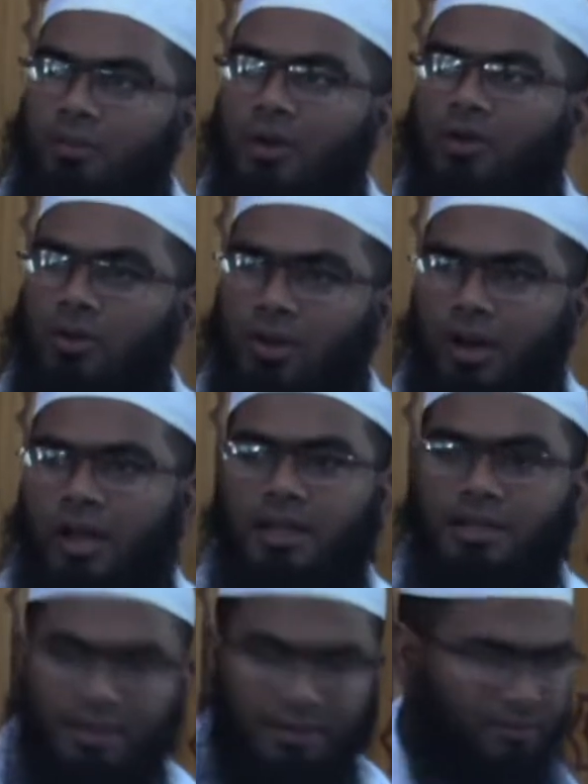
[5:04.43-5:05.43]
বেকুল হয়ে
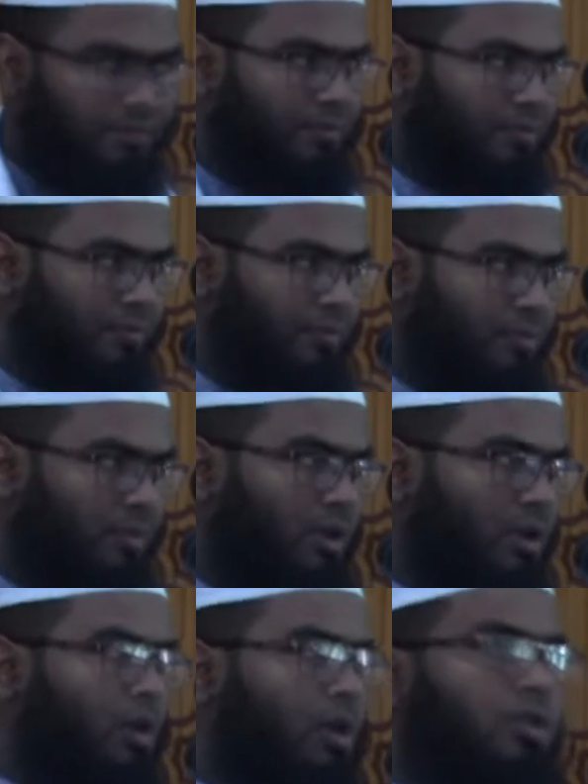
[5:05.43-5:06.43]
আছি
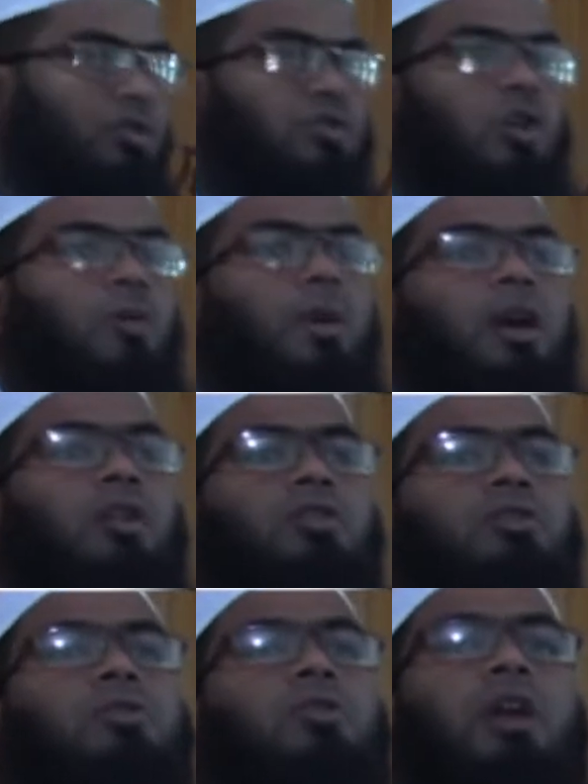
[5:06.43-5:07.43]
সবার
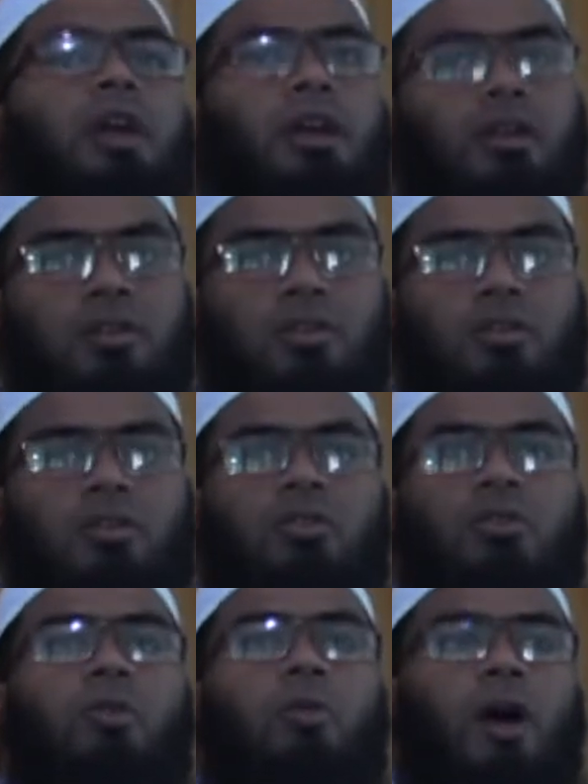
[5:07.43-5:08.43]
অন্তরেই
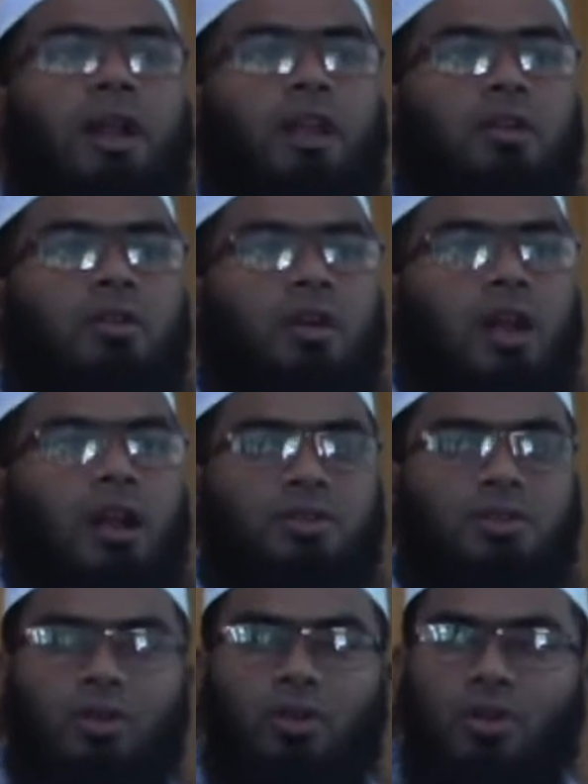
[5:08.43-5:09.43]
কুরবানি করার
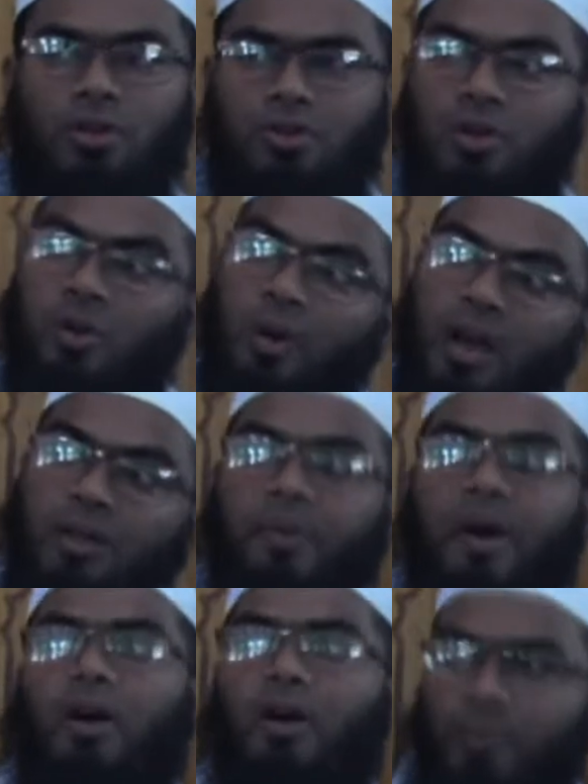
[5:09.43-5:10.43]
জন্য সবাই
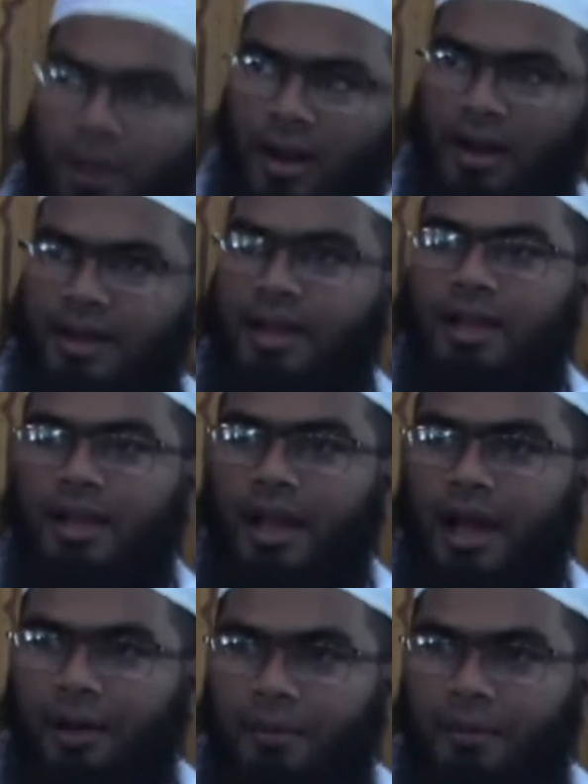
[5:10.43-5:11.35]
পাগল পারা ঠিক কিনা